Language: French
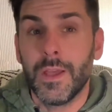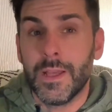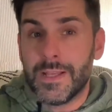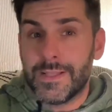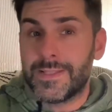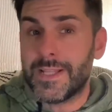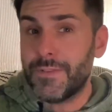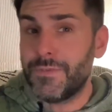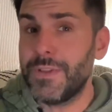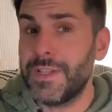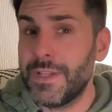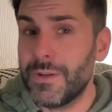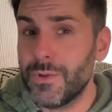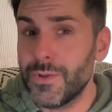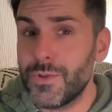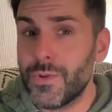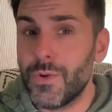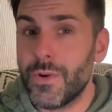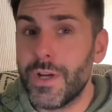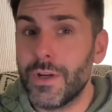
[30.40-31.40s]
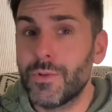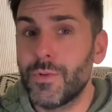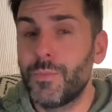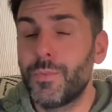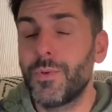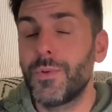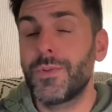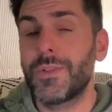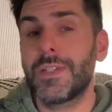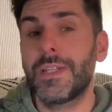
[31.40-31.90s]
Cette vidéo sera
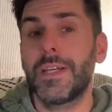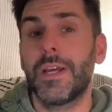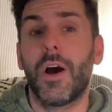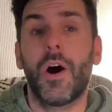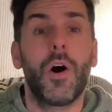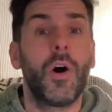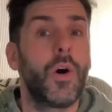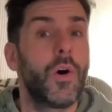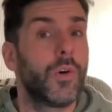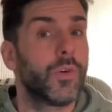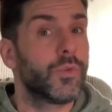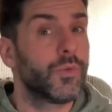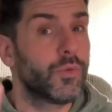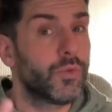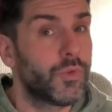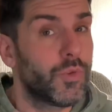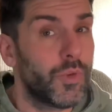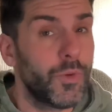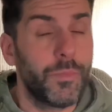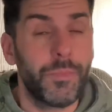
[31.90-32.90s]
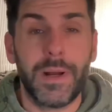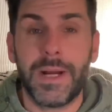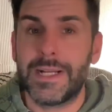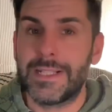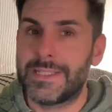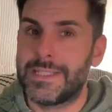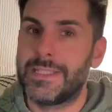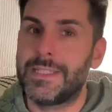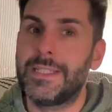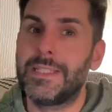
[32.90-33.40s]
composée en deux
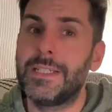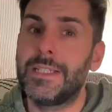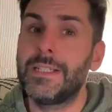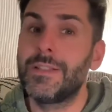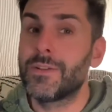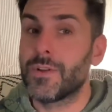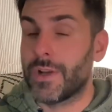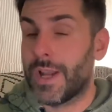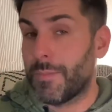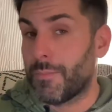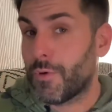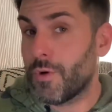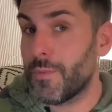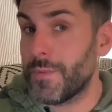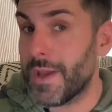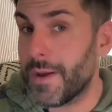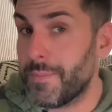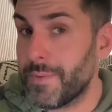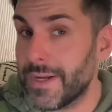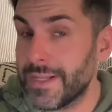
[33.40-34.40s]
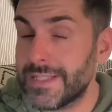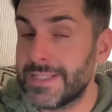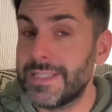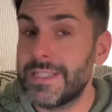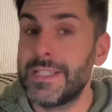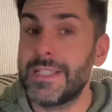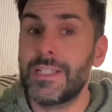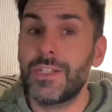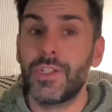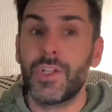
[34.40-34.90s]
parties. Dans la première
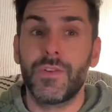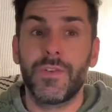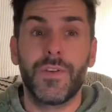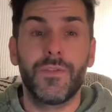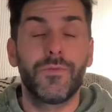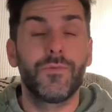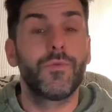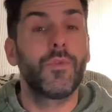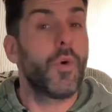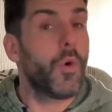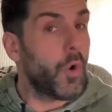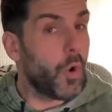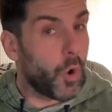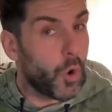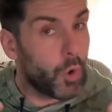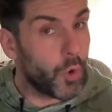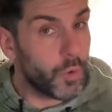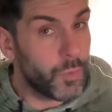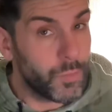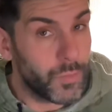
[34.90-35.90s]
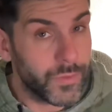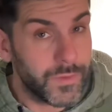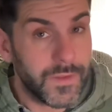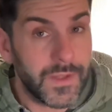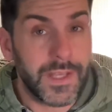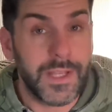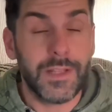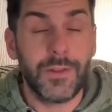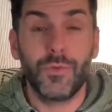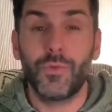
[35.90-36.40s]
partie, je vais vous
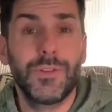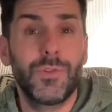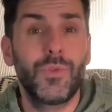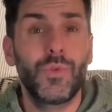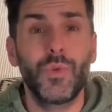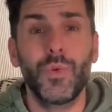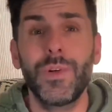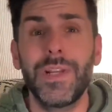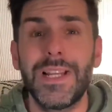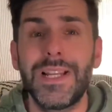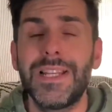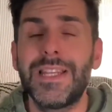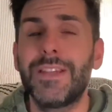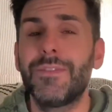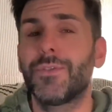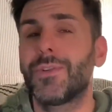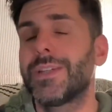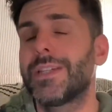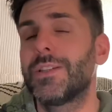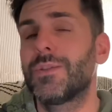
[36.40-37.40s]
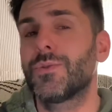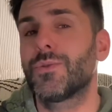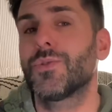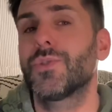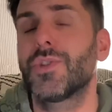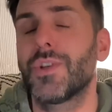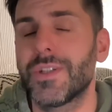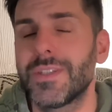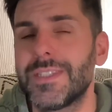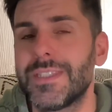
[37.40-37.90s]
remontrer tous les livres qui sont
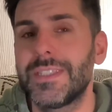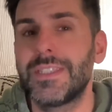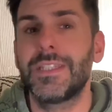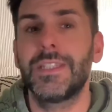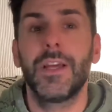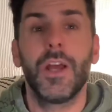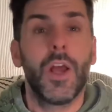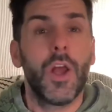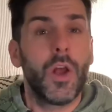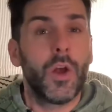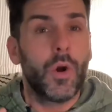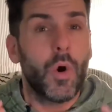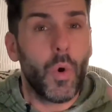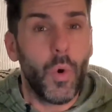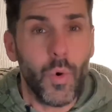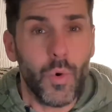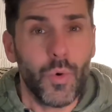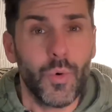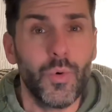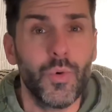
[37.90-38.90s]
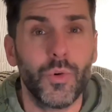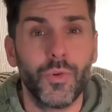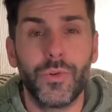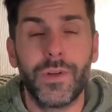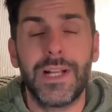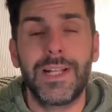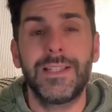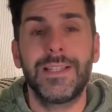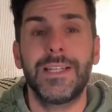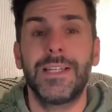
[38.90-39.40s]
sortis au cours de
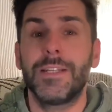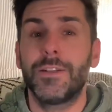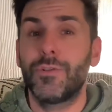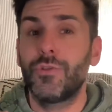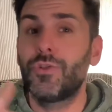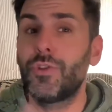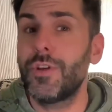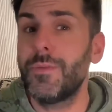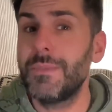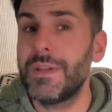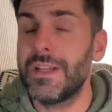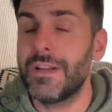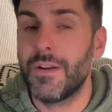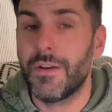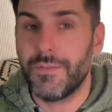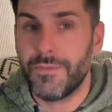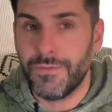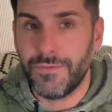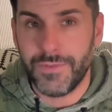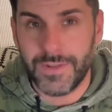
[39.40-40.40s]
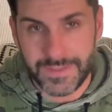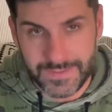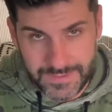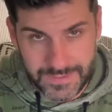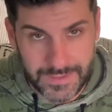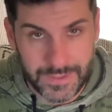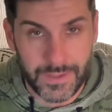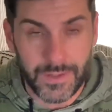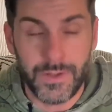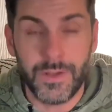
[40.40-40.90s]
l'année
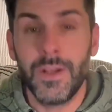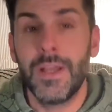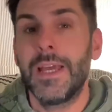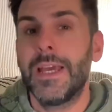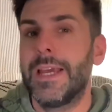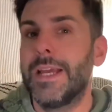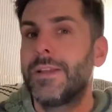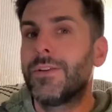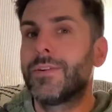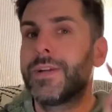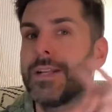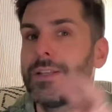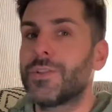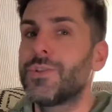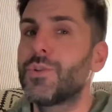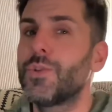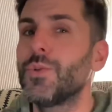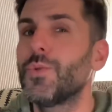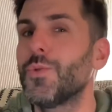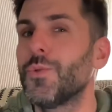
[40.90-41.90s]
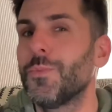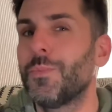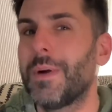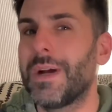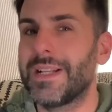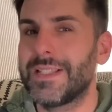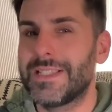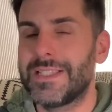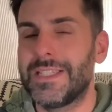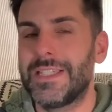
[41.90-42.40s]
2021. Et dans la seconde
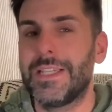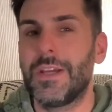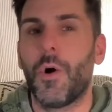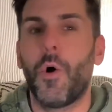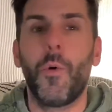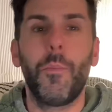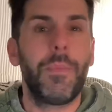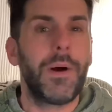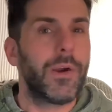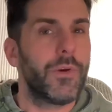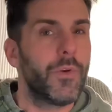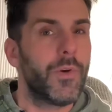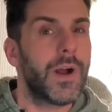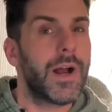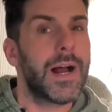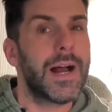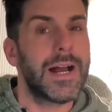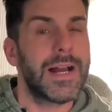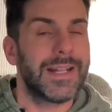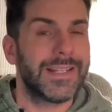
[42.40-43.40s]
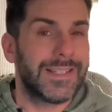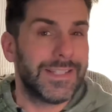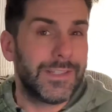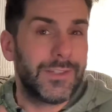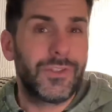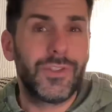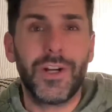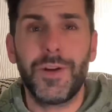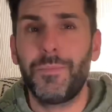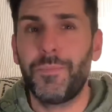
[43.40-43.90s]
partie, on parlera des
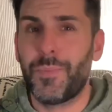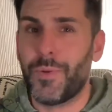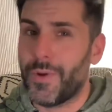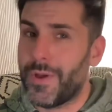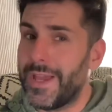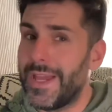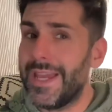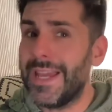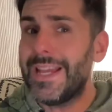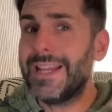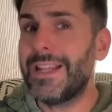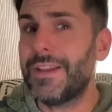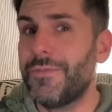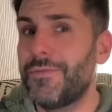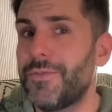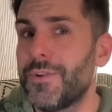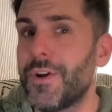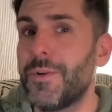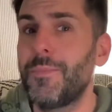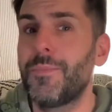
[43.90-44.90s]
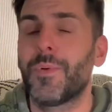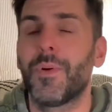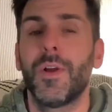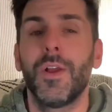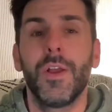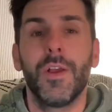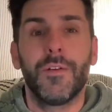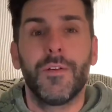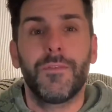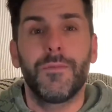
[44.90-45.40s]
tops et des flops
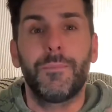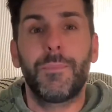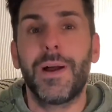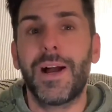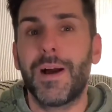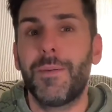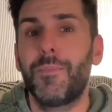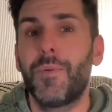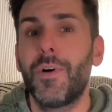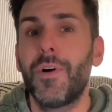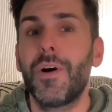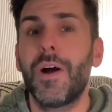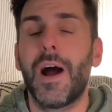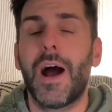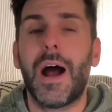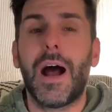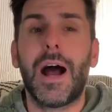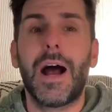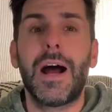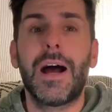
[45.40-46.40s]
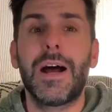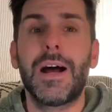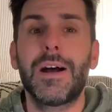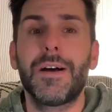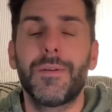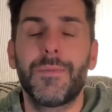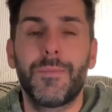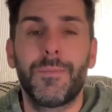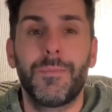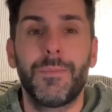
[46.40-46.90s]
par rapport
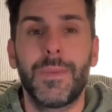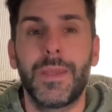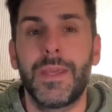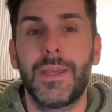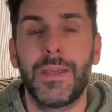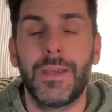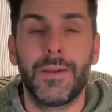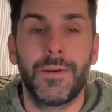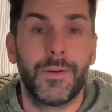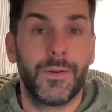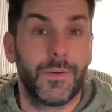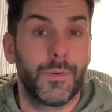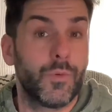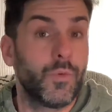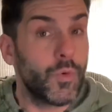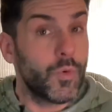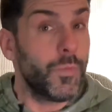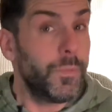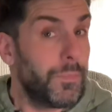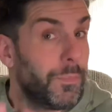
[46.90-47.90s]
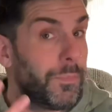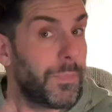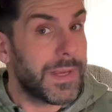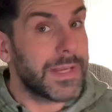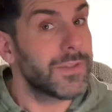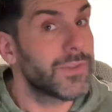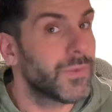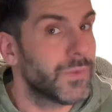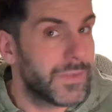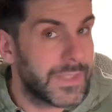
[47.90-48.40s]
à mes euh, goûts
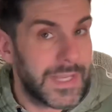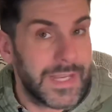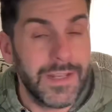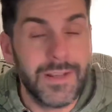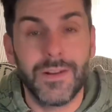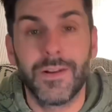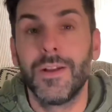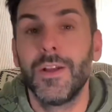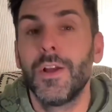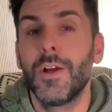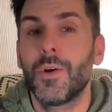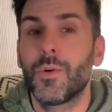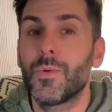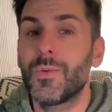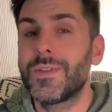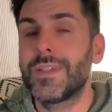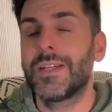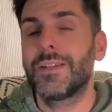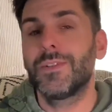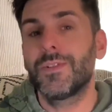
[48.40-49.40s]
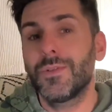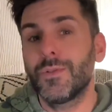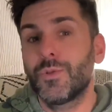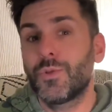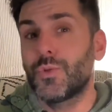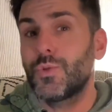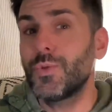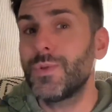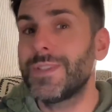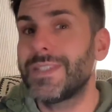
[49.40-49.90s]
personnels concernant
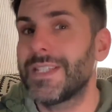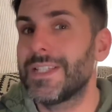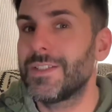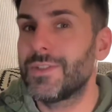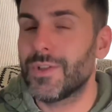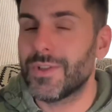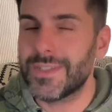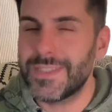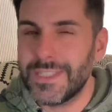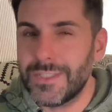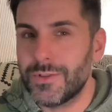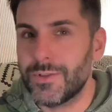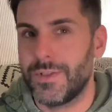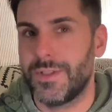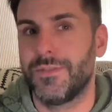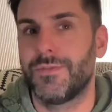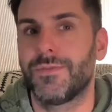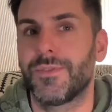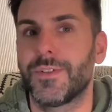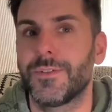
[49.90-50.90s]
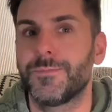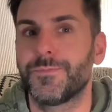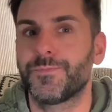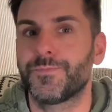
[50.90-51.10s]
toutes ces sorties de livres.